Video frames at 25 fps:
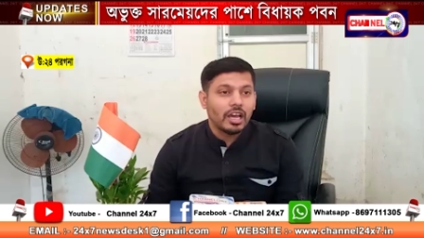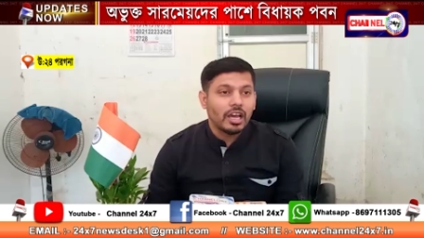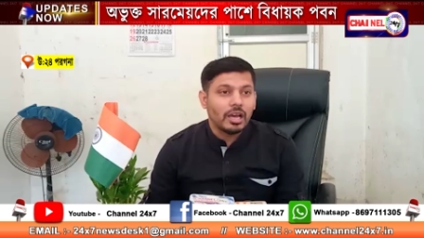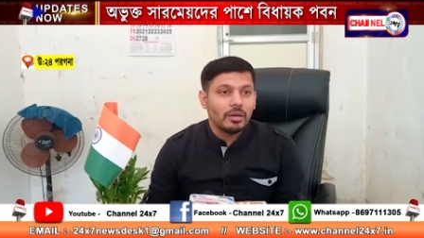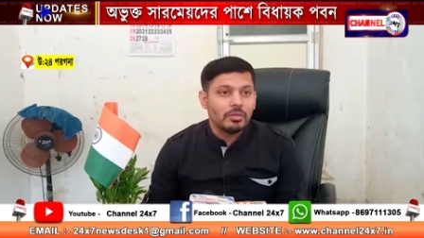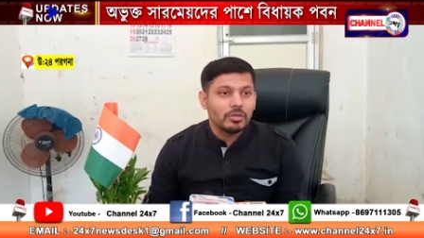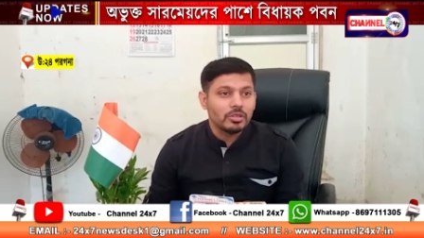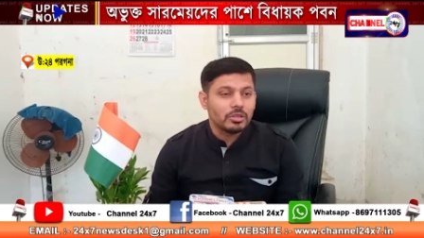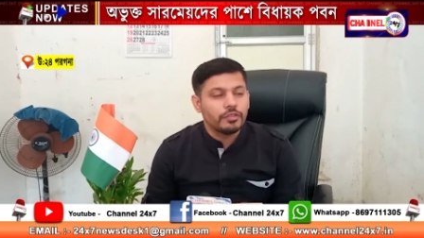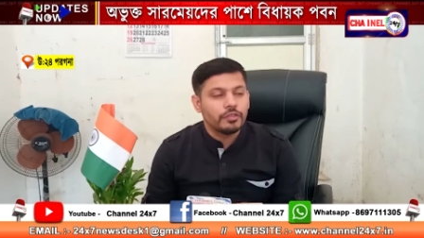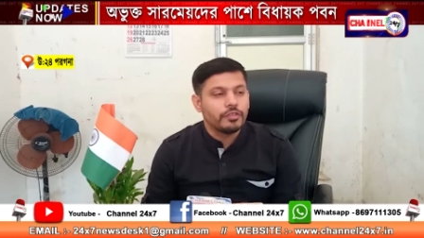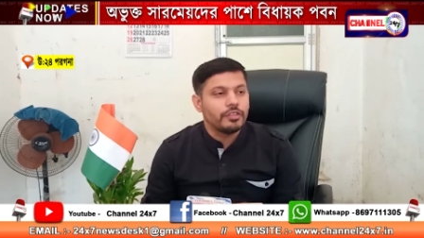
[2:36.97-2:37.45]

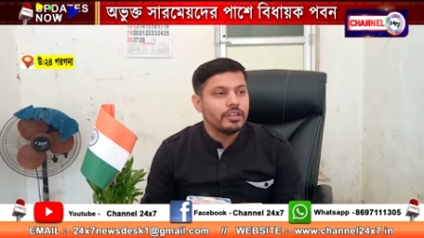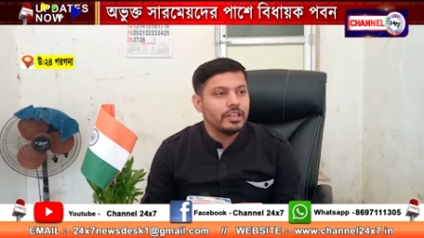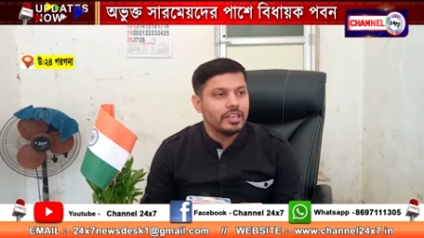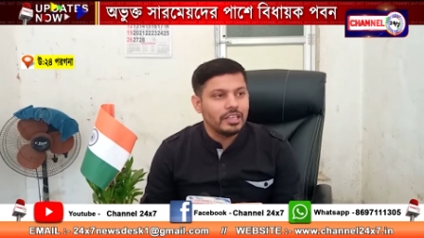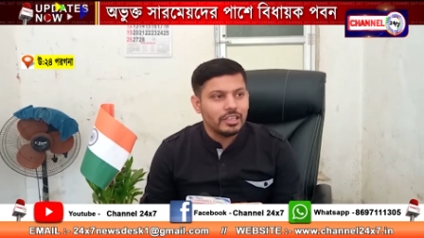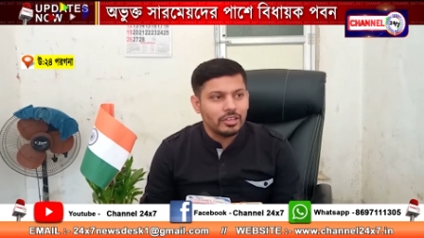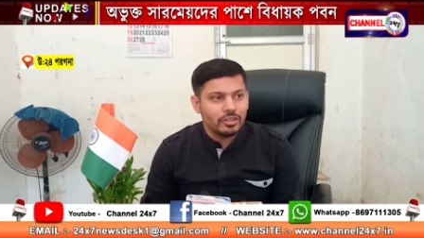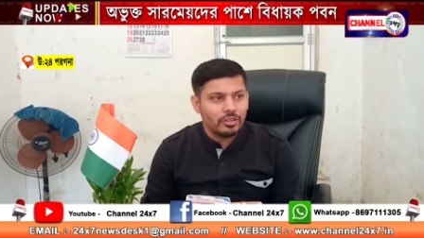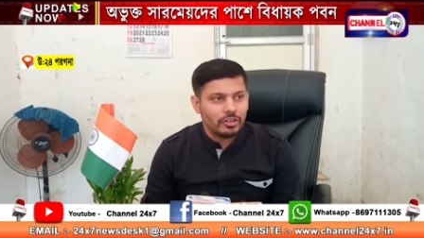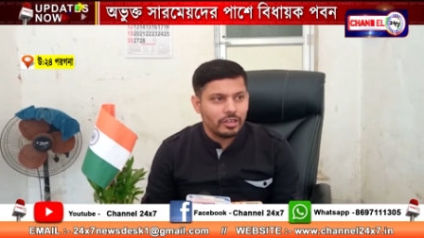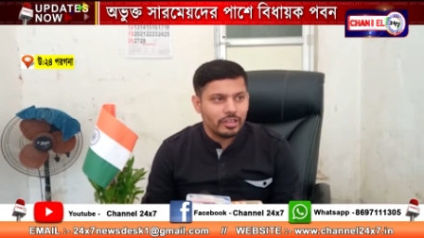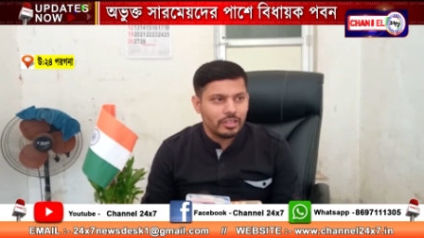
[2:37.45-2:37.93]
আমি যখন
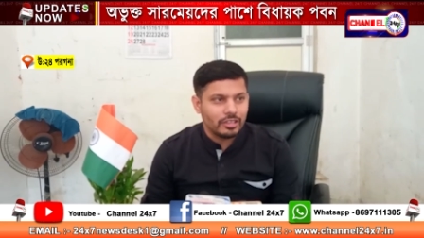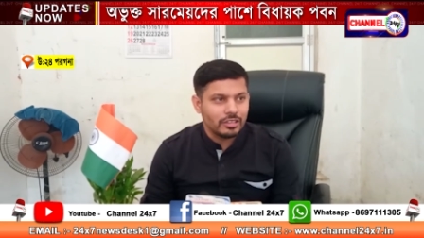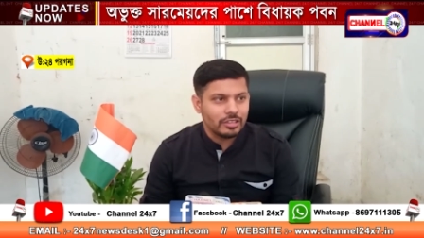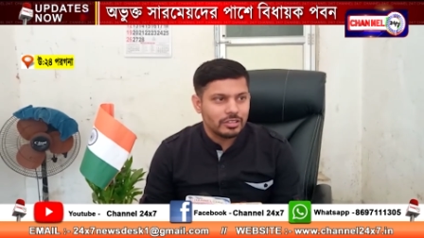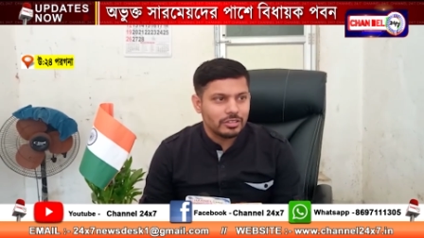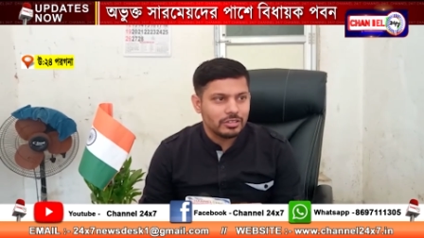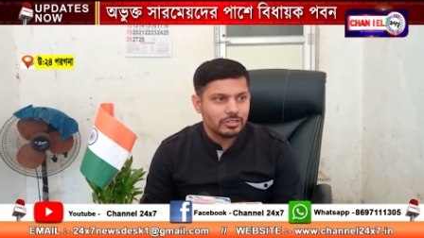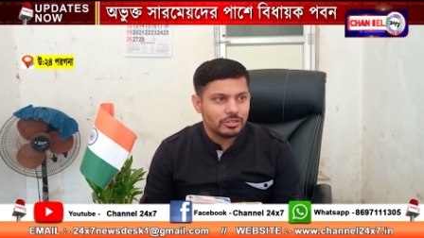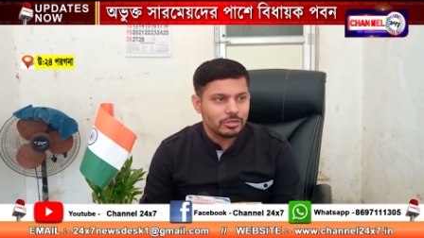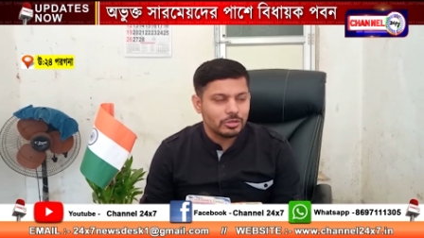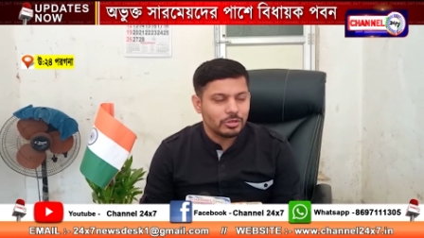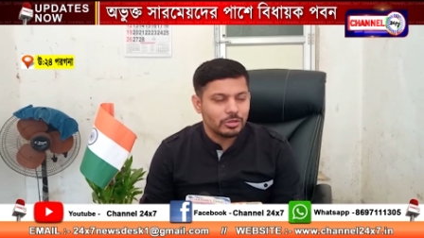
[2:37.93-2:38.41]
ফিলিং হয়
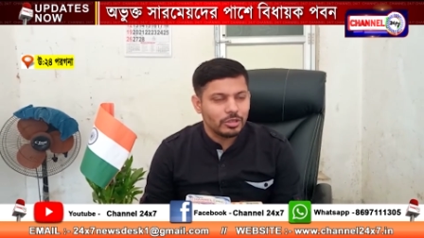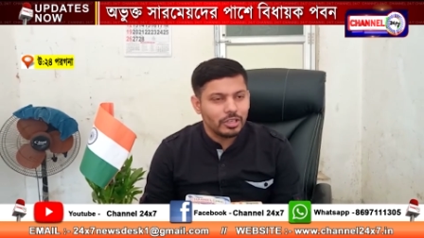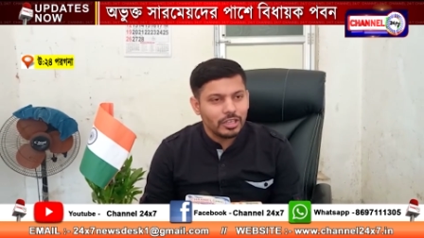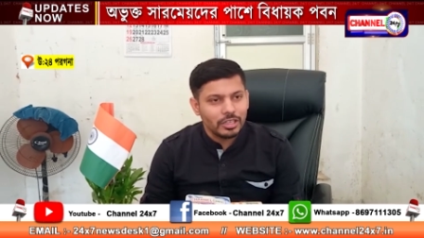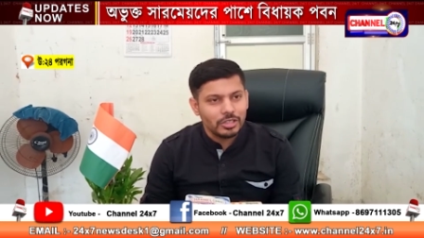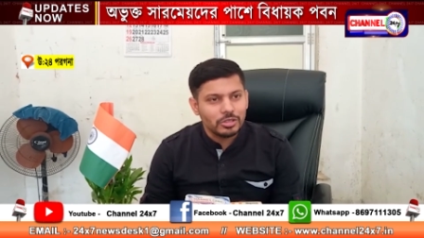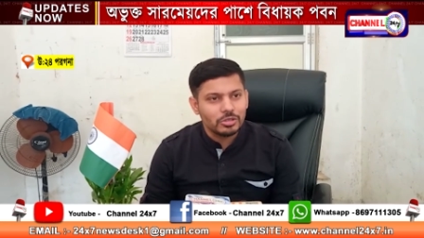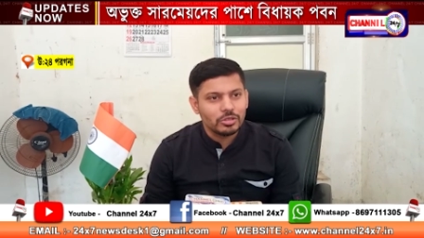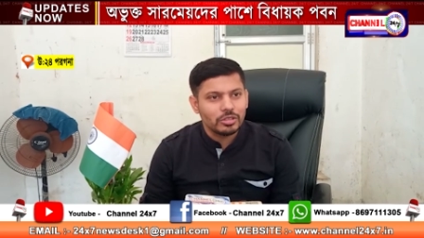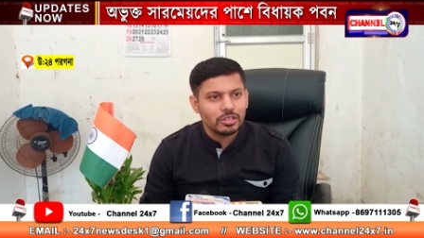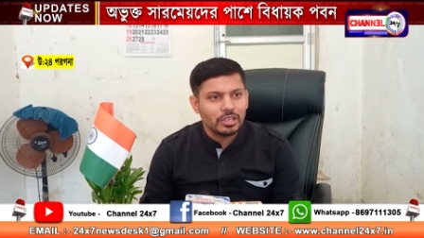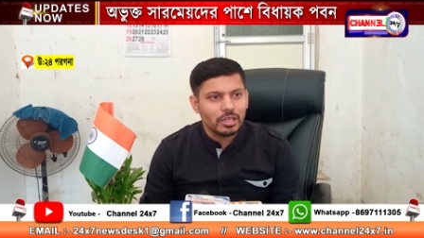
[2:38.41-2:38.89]
তো
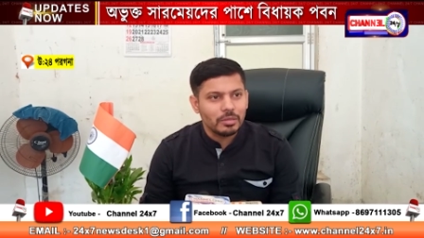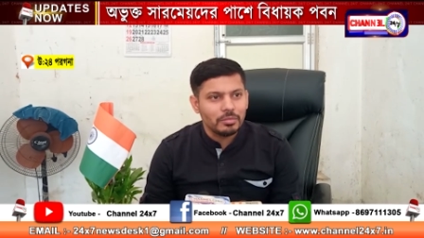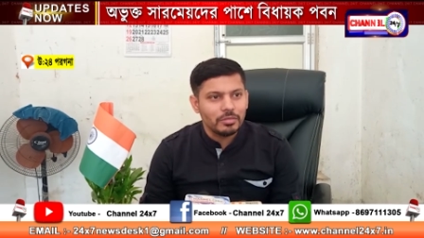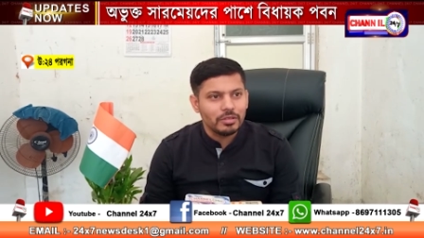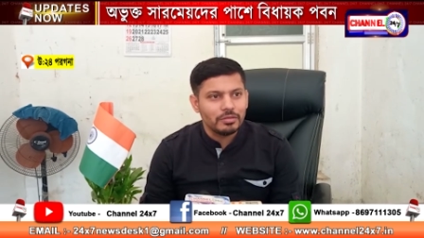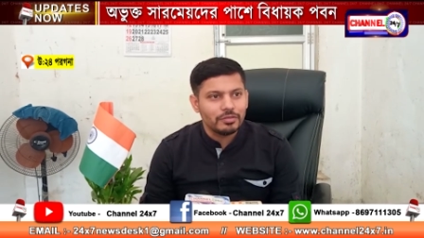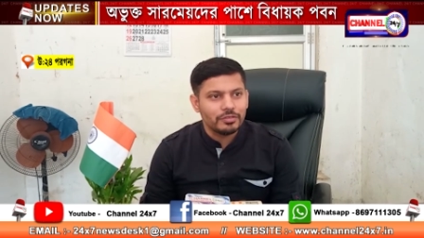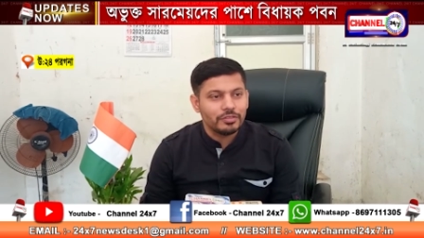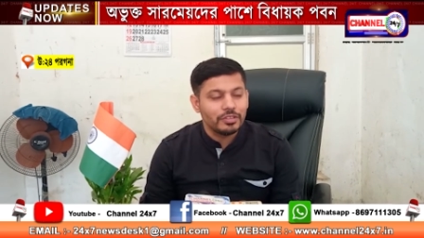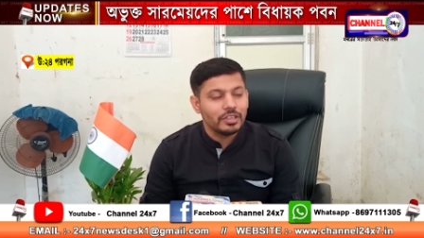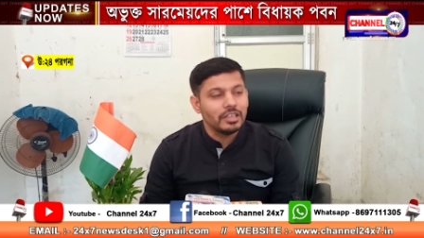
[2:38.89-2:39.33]
এই জন্য আমি